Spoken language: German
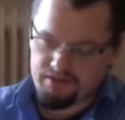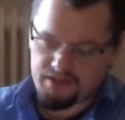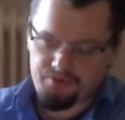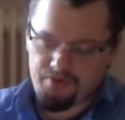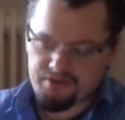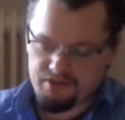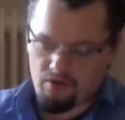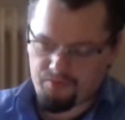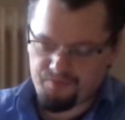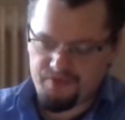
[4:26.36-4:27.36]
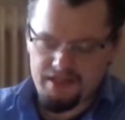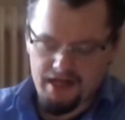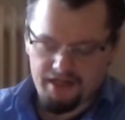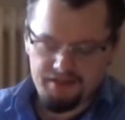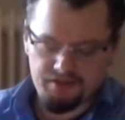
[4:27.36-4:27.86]
Das hörten auch
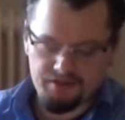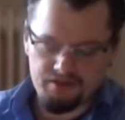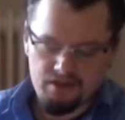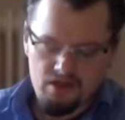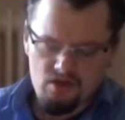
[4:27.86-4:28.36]
viele andere,